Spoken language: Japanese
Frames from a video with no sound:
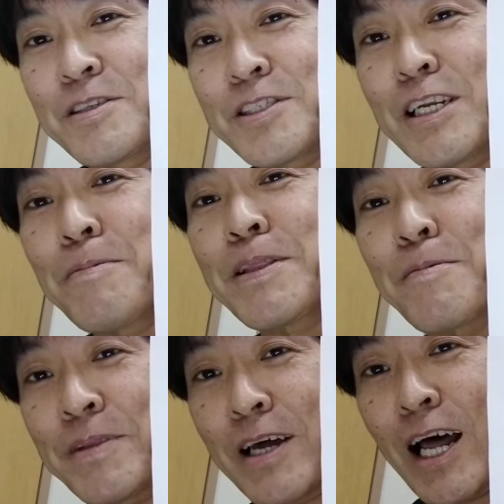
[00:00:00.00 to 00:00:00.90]
調べ
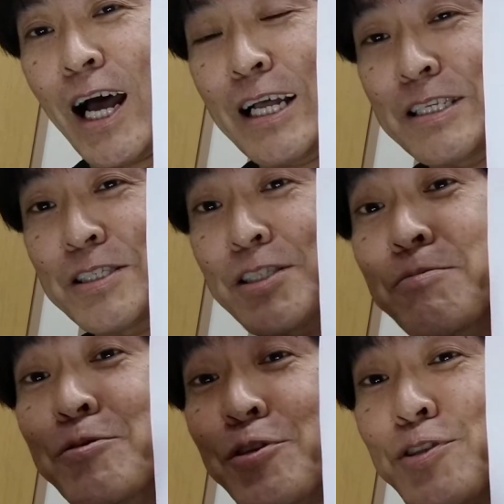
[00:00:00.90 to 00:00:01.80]
てみたら
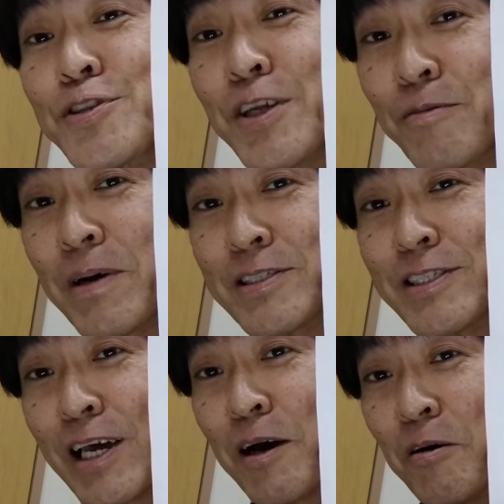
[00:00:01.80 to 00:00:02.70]
自分の住んでる
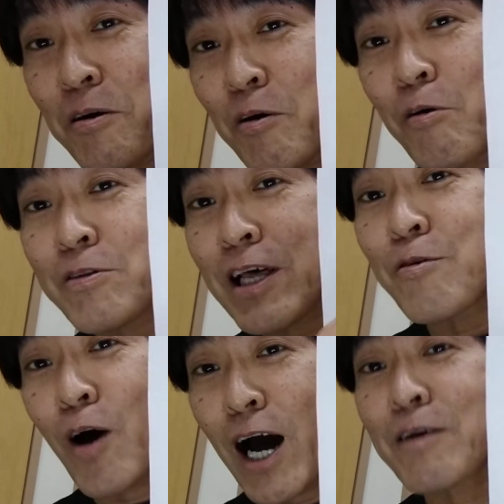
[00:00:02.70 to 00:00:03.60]
町でこんな
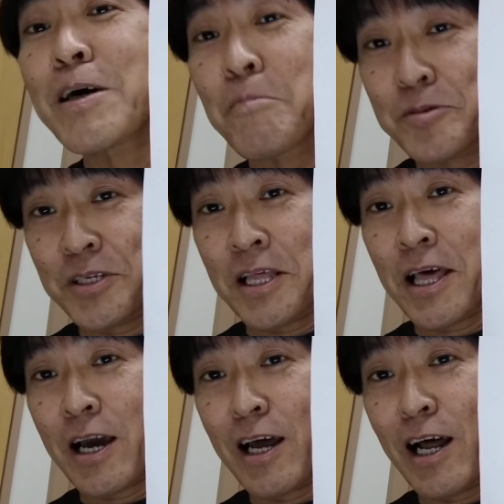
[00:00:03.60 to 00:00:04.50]
のあるかもしれ
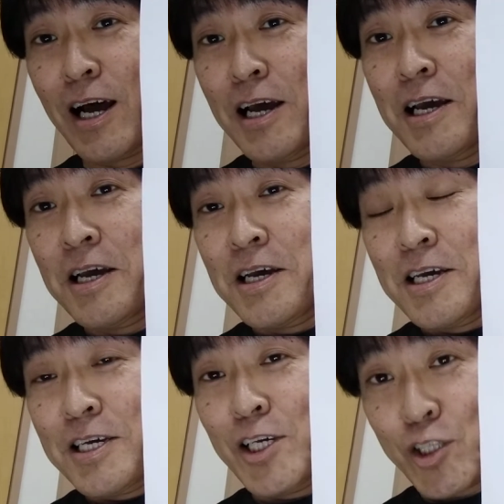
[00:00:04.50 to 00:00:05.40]
ないから
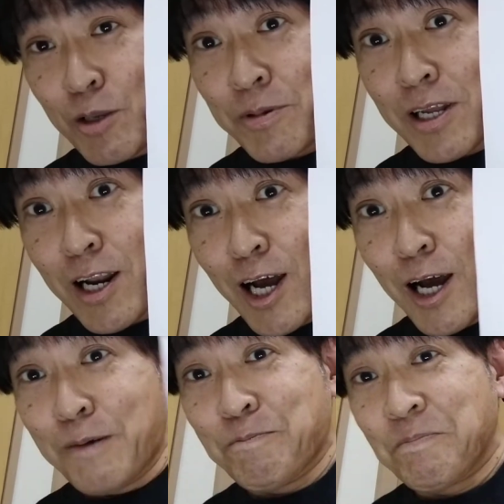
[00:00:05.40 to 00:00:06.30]
行ってみたら